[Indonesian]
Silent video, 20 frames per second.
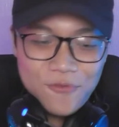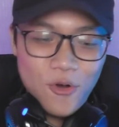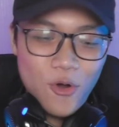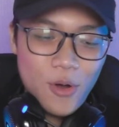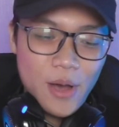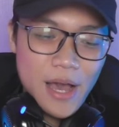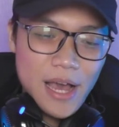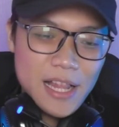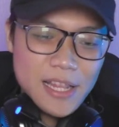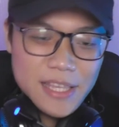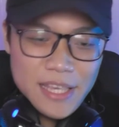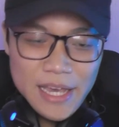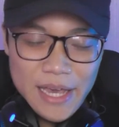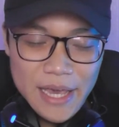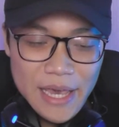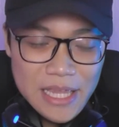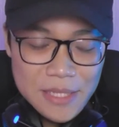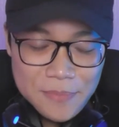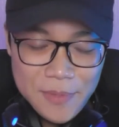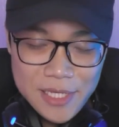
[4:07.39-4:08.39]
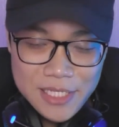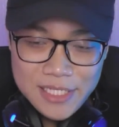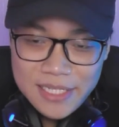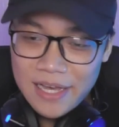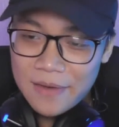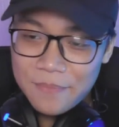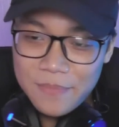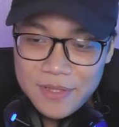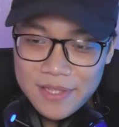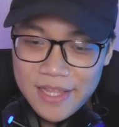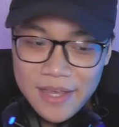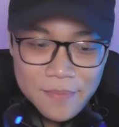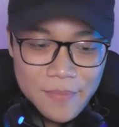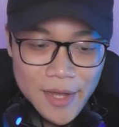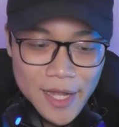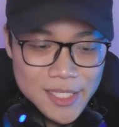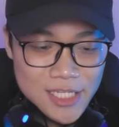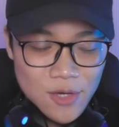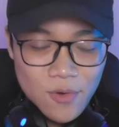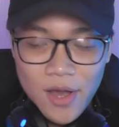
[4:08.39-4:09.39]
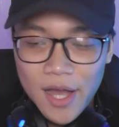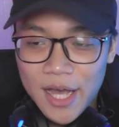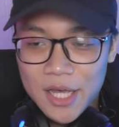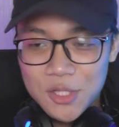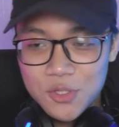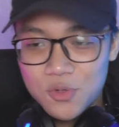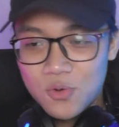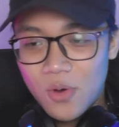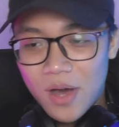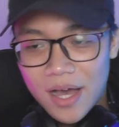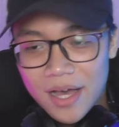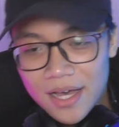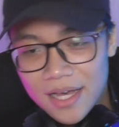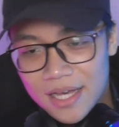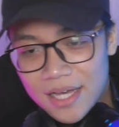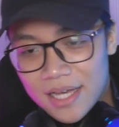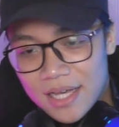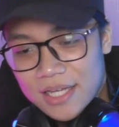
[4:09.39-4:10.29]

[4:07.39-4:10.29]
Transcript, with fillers: vokalnya Enix nggak pernah mengecewakan gua.